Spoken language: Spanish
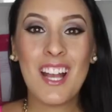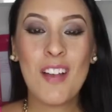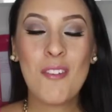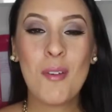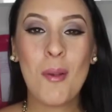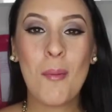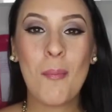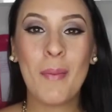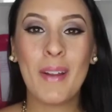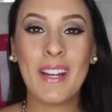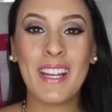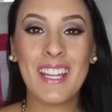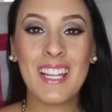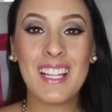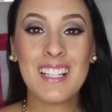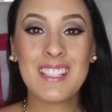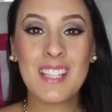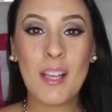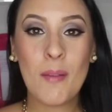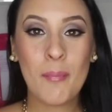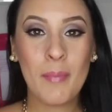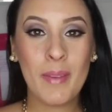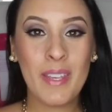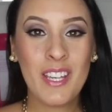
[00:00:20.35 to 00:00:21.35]

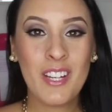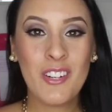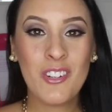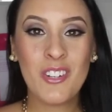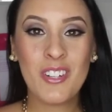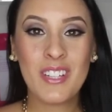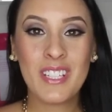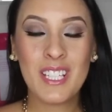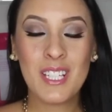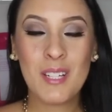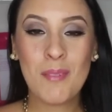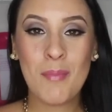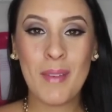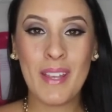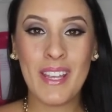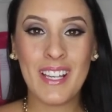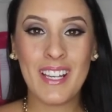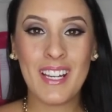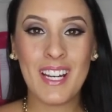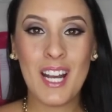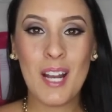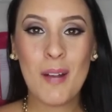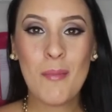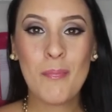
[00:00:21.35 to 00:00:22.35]
bienvenidas a Pink Orchid
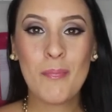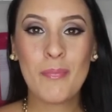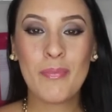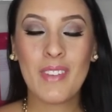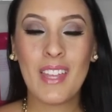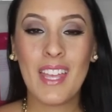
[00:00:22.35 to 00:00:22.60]
Makeup